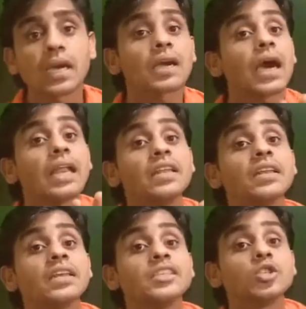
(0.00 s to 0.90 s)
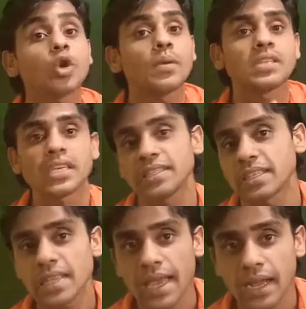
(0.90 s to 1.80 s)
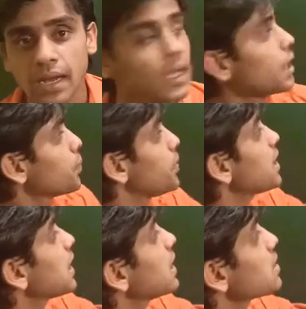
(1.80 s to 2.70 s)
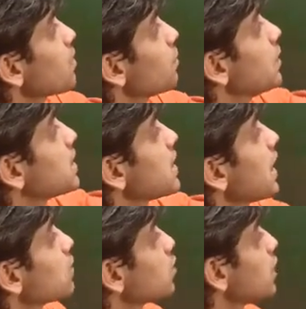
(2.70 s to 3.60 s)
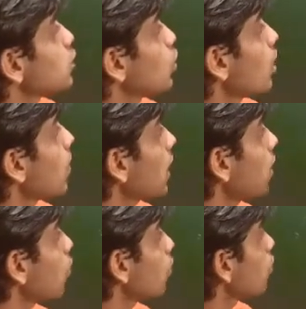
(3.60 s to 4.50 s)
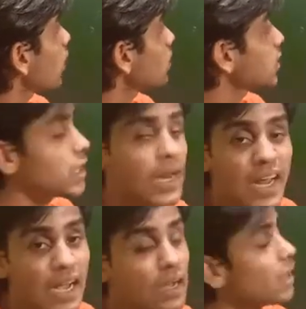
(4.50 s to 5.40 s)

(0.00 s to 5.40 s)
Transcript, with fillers: खाली रेशियो में चेंजेस आएगा पी के लिए जब आप लिखिएगा तो रेशियो हमारा वन थ्री रहेगा